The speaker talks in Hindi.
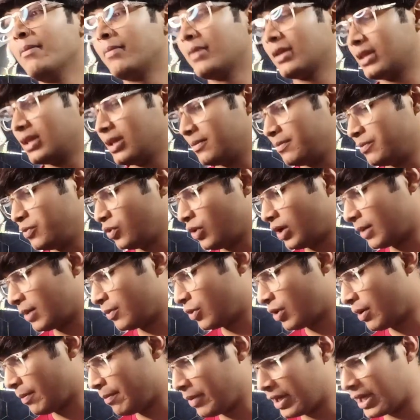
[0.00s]
मतलब पूरा का
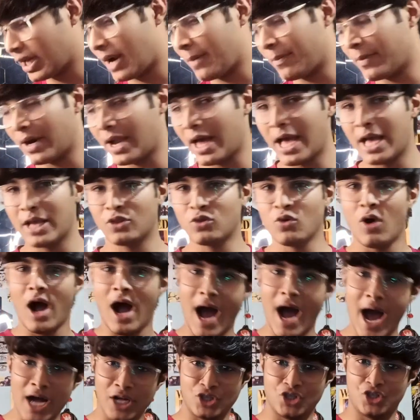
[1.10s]
पूरा बिखरा पड़ा है तो
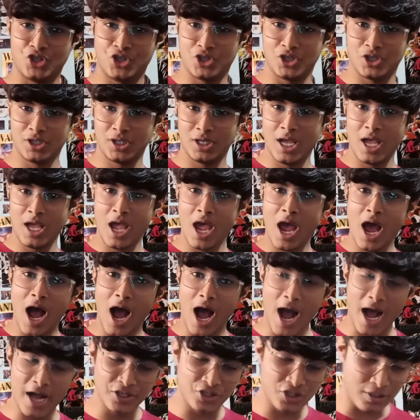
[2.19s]
आज
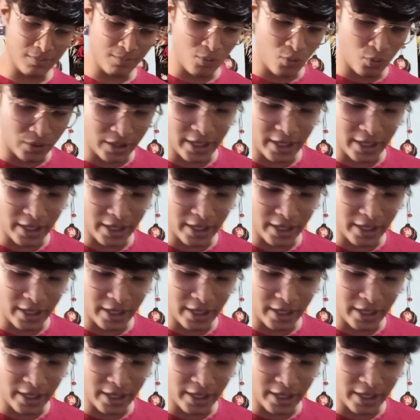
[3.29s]
आज हम